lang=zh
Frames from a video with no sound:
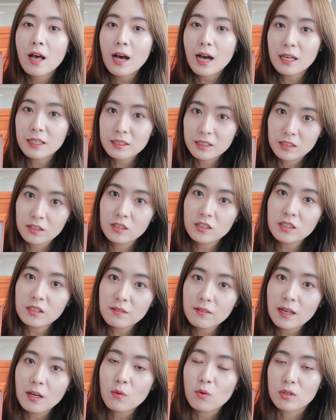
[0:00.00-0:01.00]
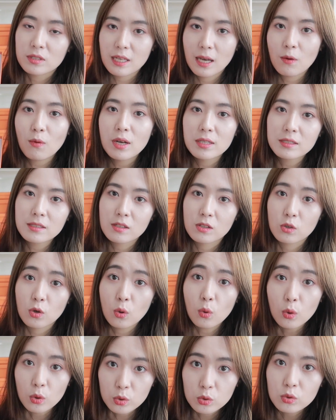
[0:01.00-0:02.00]
哎，其实因为我在换季的时
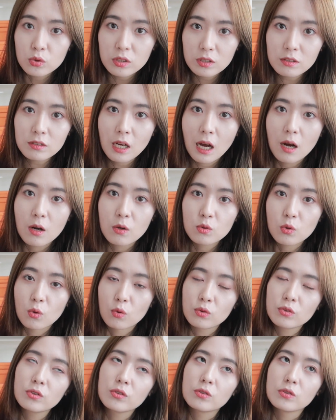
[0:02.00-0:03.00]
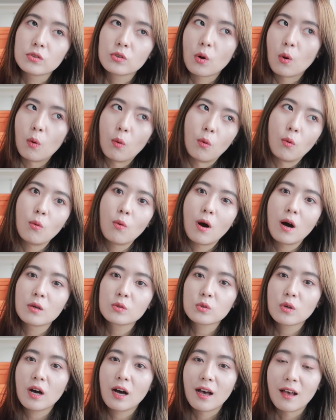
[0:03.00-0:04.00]
候，我就经常容易口红
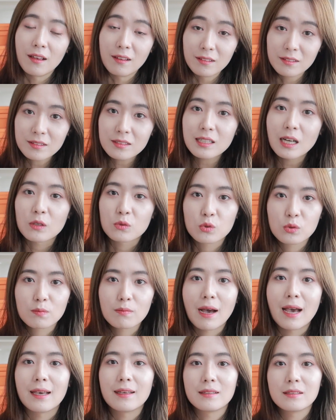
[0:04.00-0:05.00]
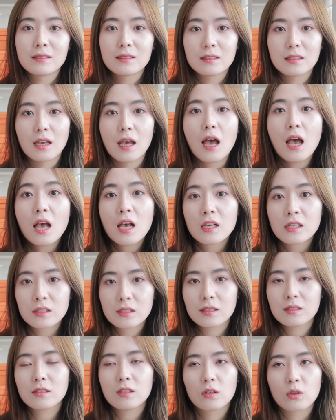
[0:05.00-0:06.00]
慌，就很想去买一些
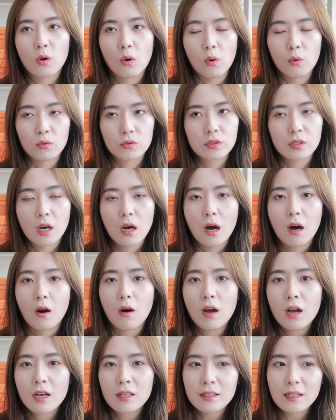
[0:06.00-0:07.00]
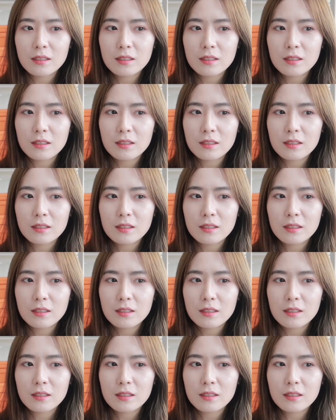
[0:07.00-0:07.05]
新的口红色号。